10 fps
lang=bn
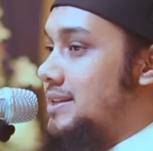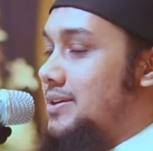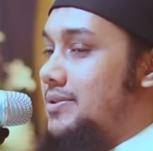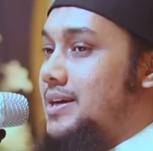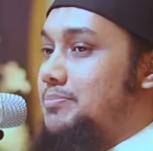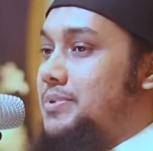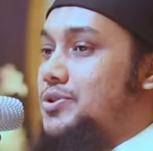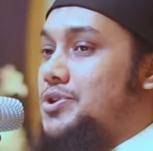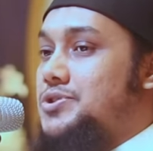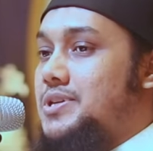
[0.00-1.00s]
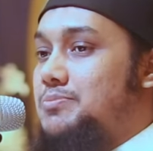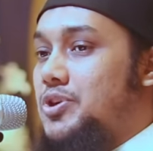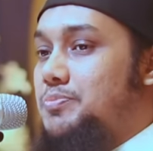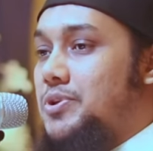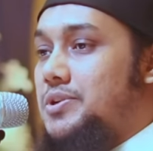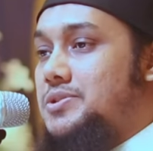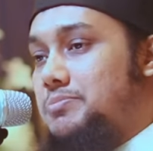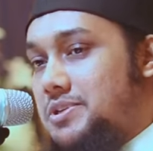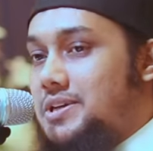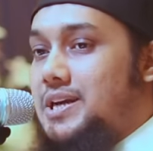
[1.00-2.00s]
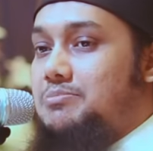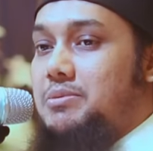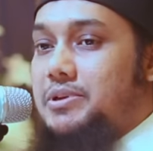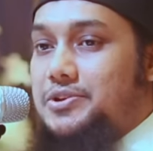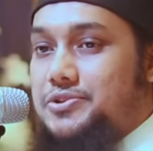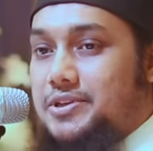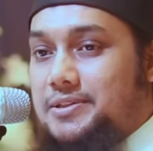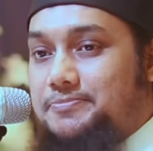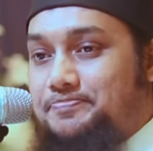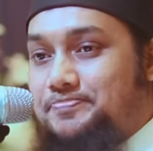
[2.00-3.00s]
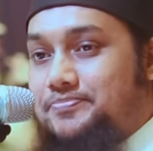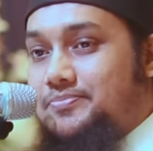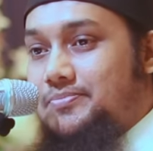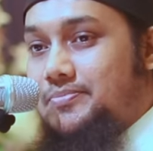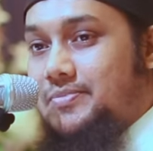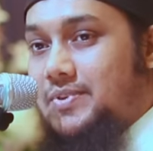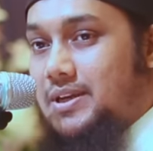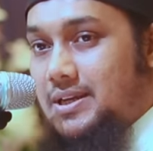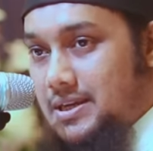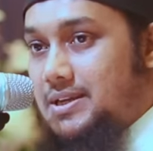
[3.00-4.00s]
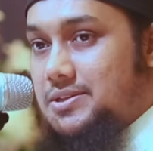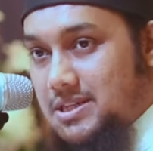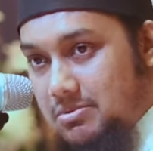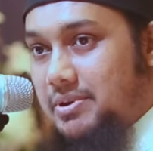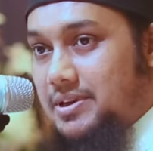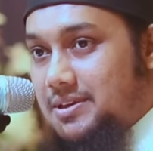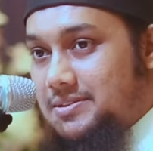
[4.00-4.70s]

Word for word: তাহলে আপনি দশটা বই পড়ার চেয়ে বেশি জ্ঞান পাবেন ইনশাল্লাহ স্বাভাবিক